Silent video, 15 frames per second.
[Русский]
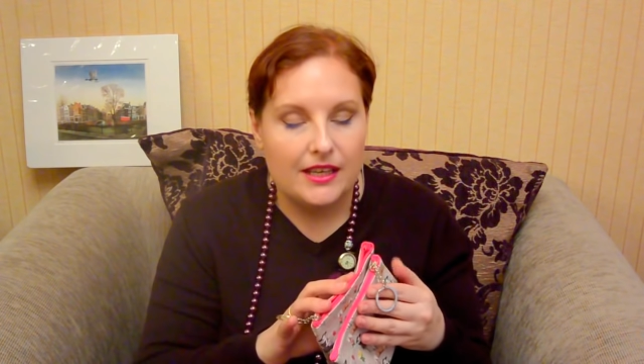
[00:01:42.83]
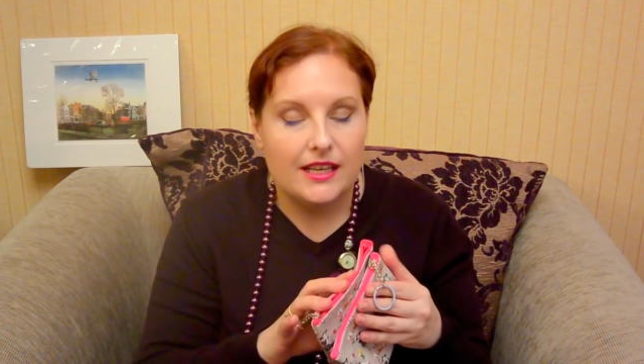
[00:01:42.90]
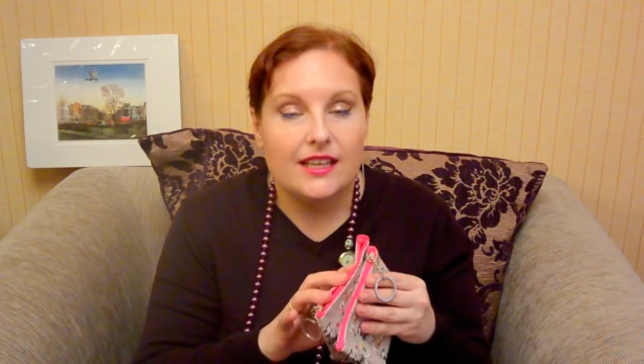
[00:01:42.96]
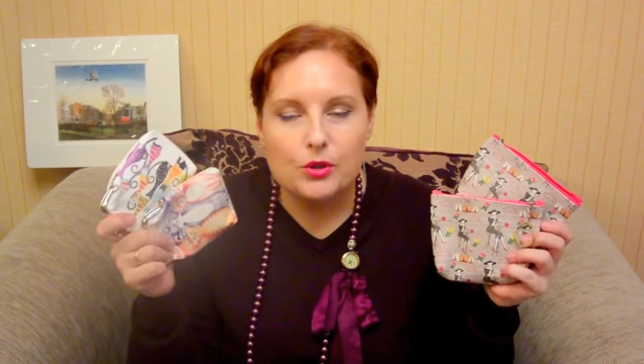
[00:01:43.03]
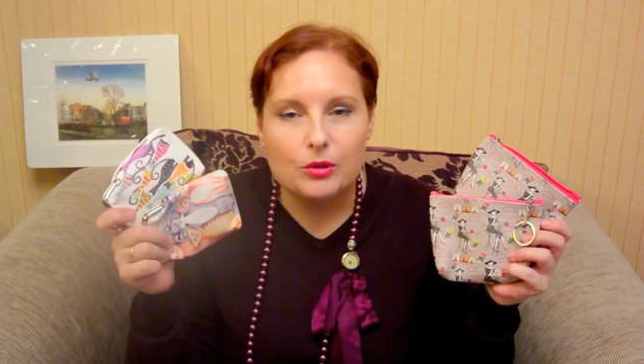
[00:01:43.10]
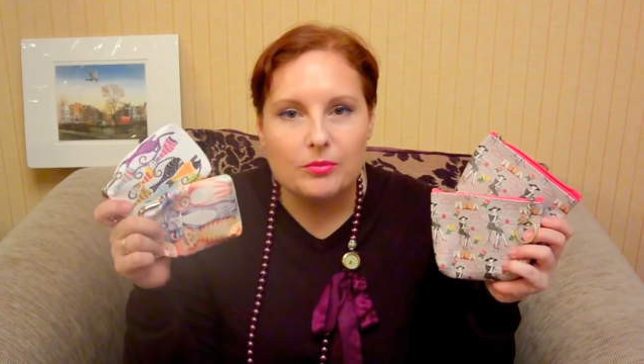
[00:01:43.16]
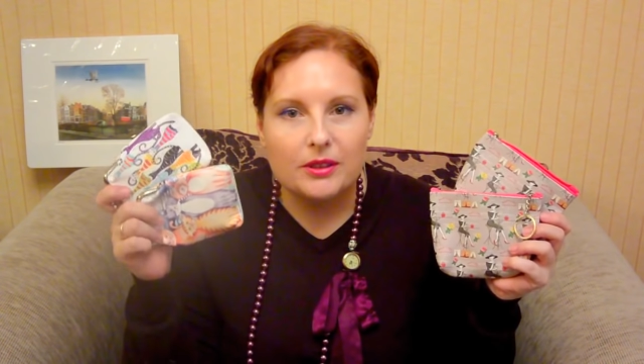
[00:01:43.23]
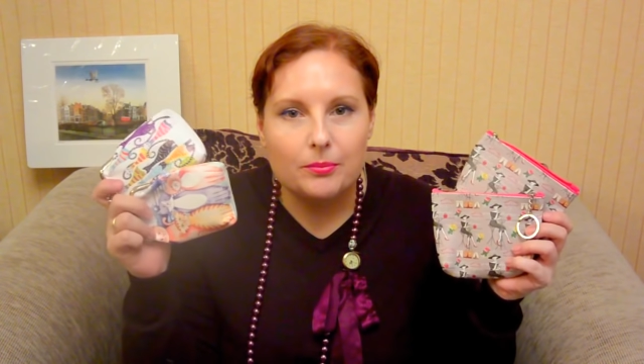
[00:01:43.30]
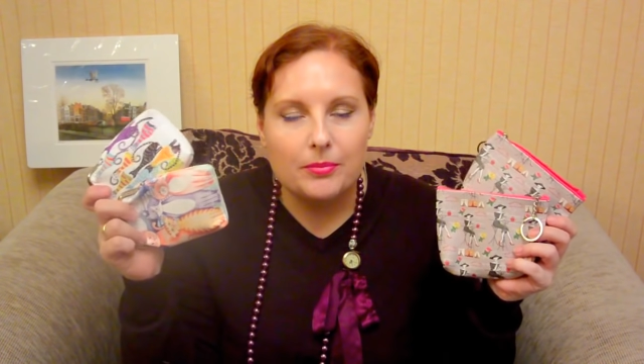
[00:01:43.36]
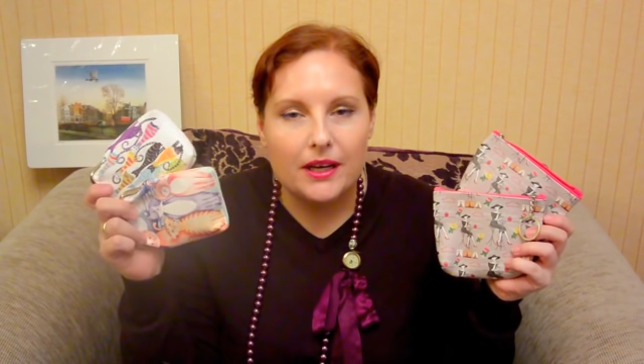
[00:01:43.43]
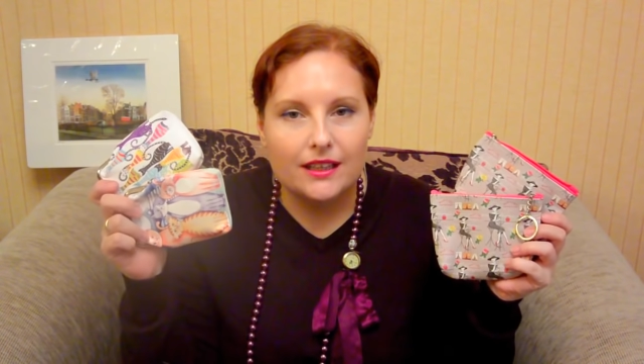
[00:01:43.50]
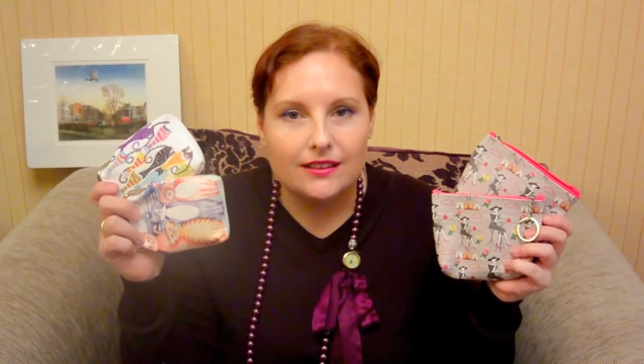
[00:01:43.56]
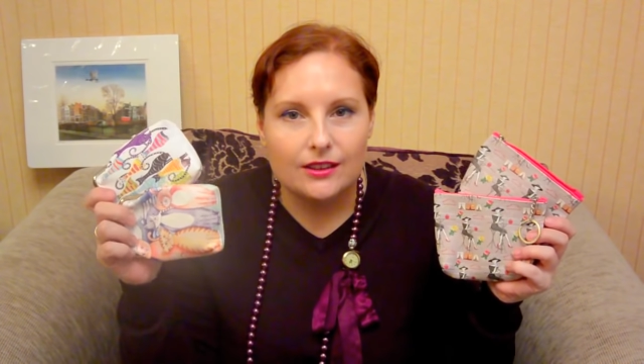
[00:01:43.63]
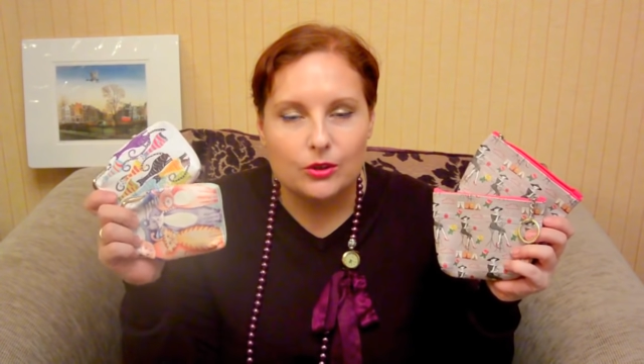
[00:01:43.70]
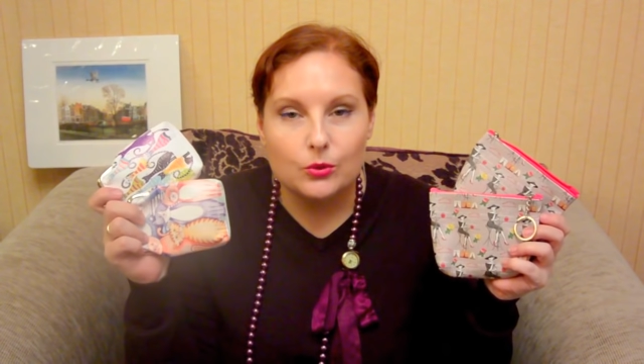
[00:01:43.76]
В общем,
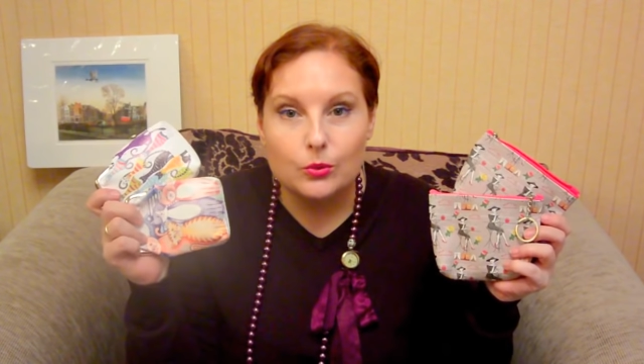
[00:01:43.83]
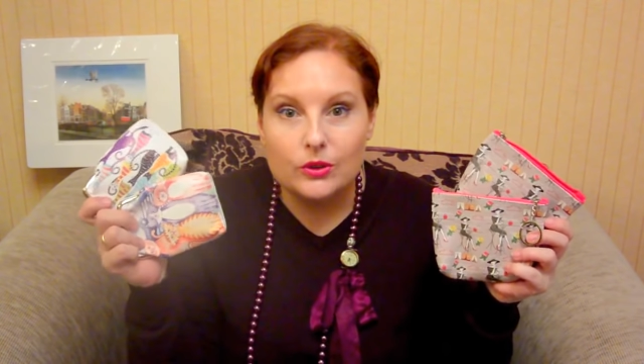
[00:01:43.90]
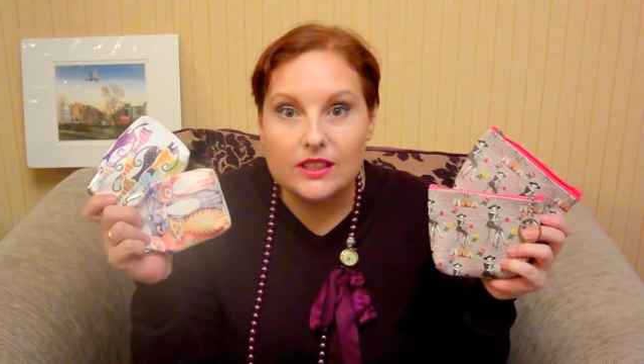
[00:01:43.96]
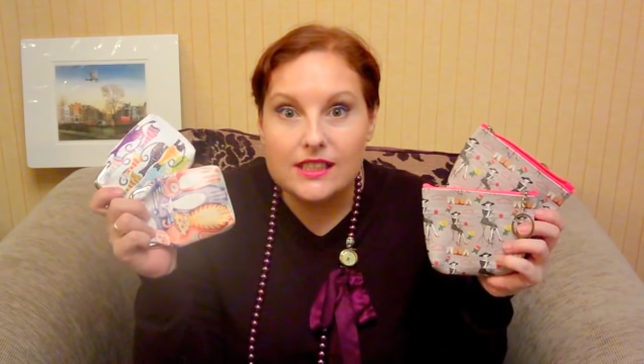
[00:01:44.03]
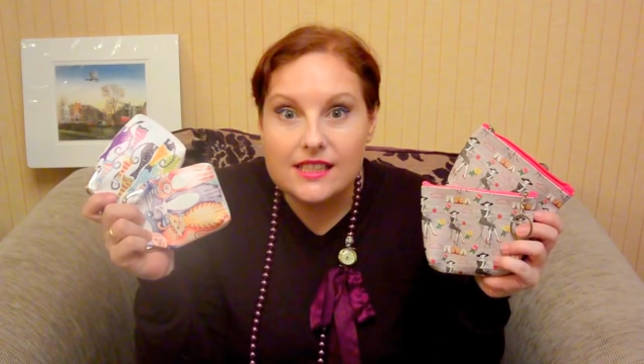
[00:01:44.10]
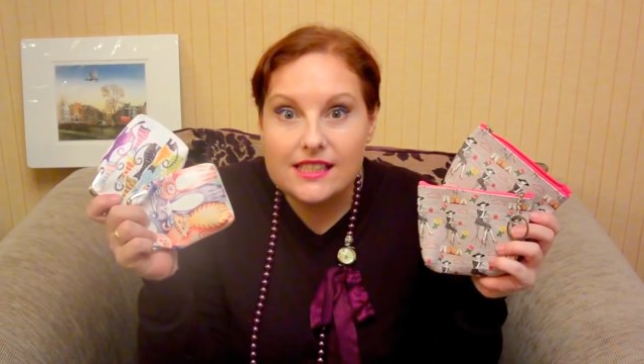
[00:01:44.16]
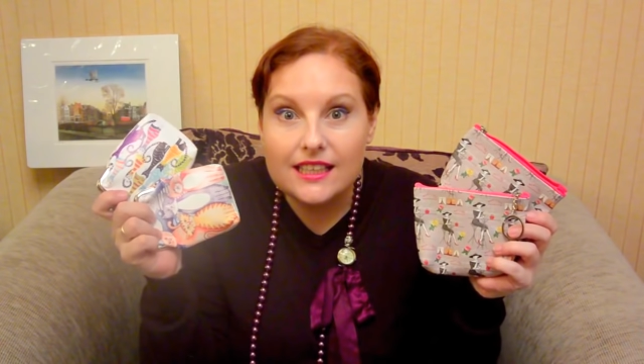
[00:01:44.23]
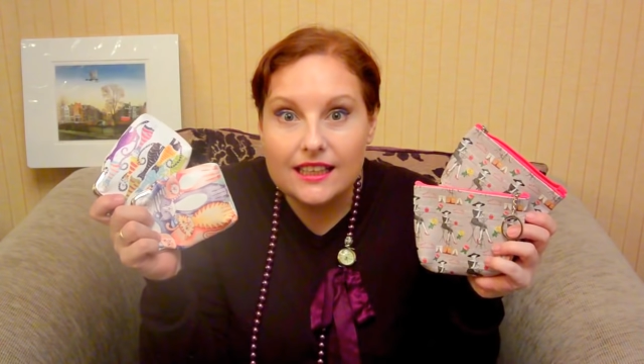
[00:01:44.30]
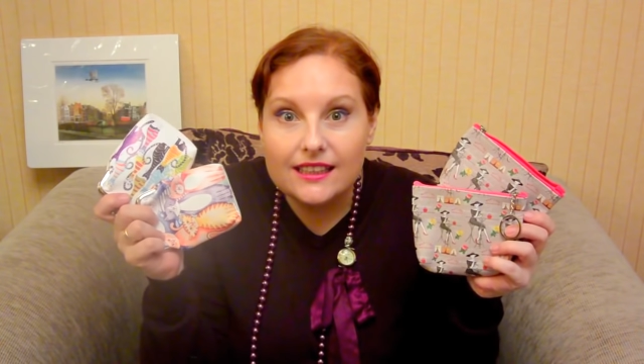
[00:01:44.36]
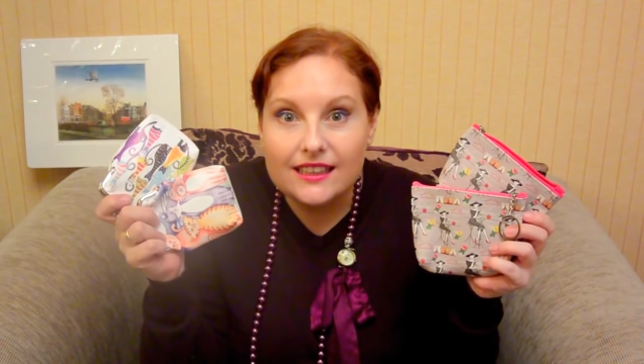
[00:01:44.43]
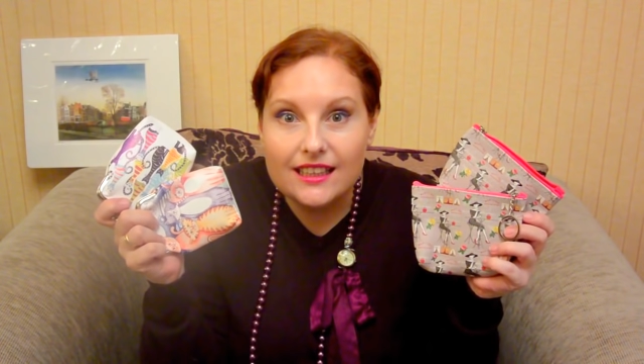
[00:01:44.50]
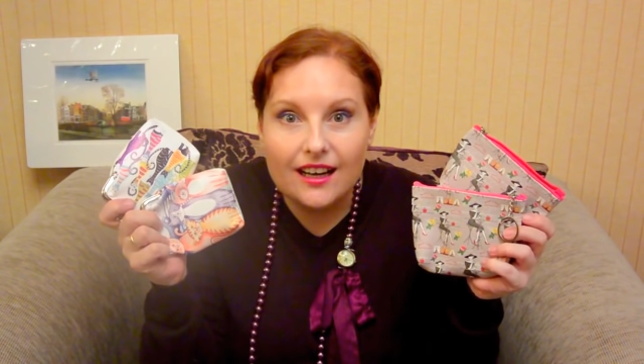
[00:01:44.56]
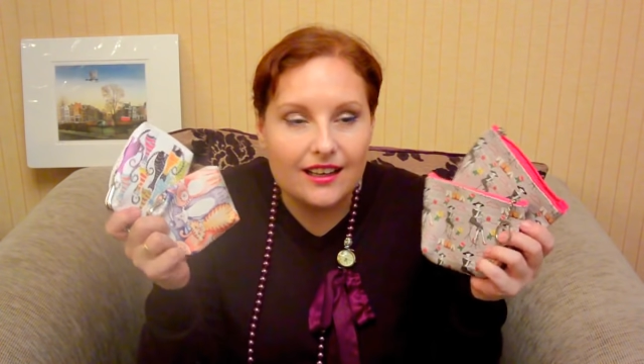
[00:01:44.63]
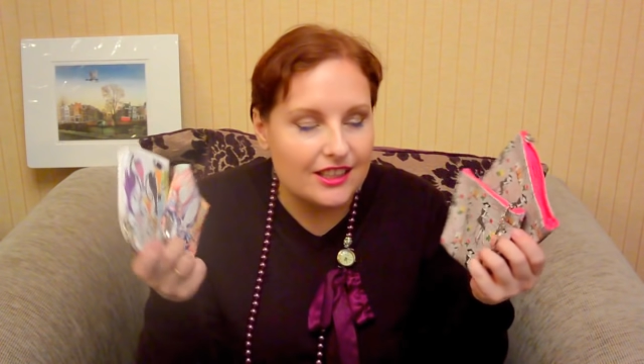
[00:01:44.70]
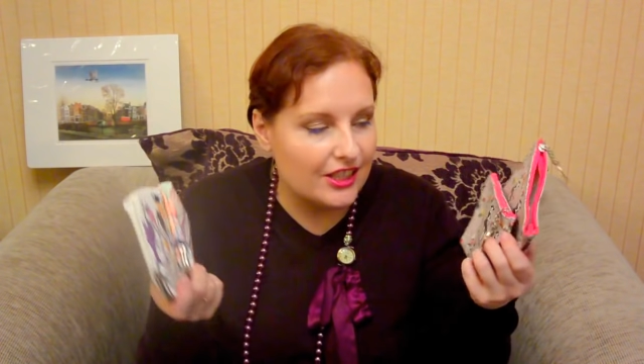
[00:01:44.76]
ребята, ну
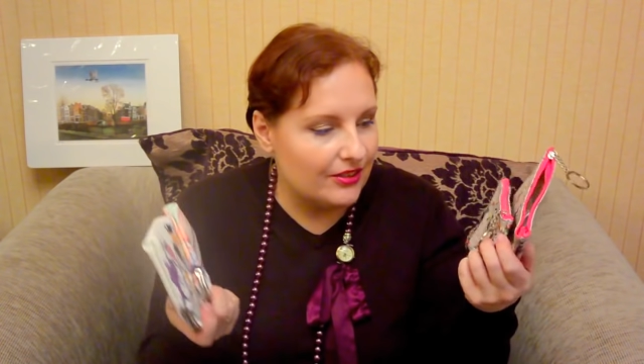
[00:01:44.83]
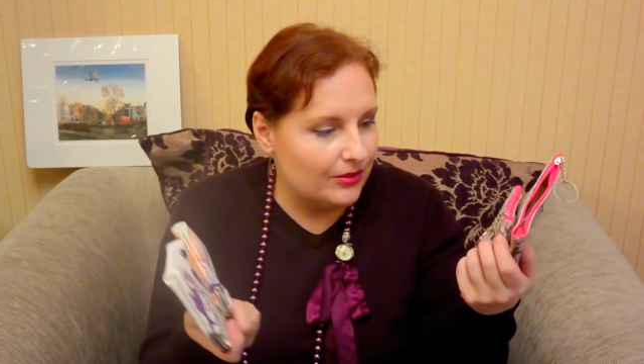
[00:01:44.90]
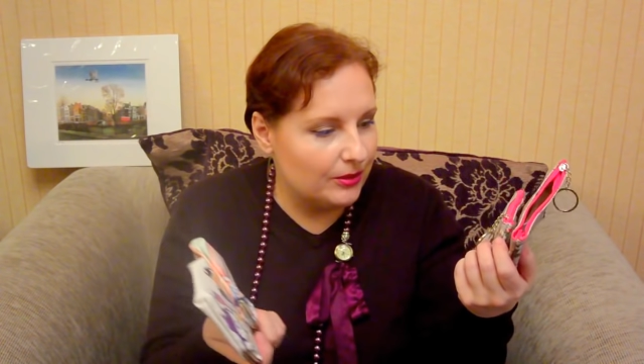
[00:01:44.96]
красота же!